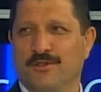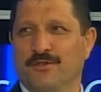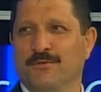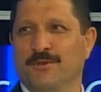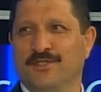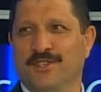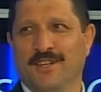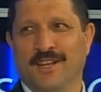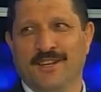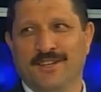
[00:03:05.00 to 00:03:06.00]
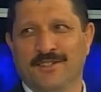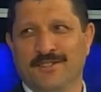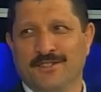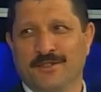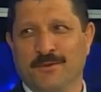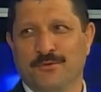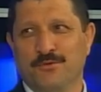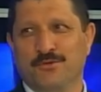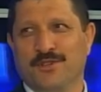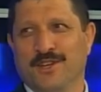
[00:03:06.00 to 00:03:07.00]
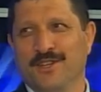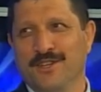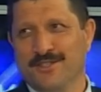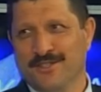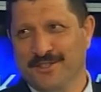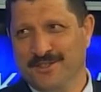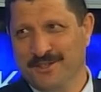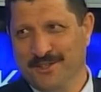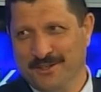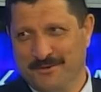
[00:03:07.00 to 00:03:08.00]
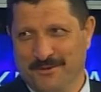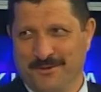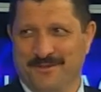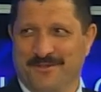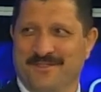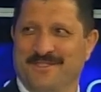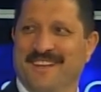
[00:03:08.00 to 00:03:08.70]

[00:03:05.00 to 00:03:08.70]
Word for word: kilometre ilerlediğiniz zaman 3 tane il sınırını Hala farklı bir ile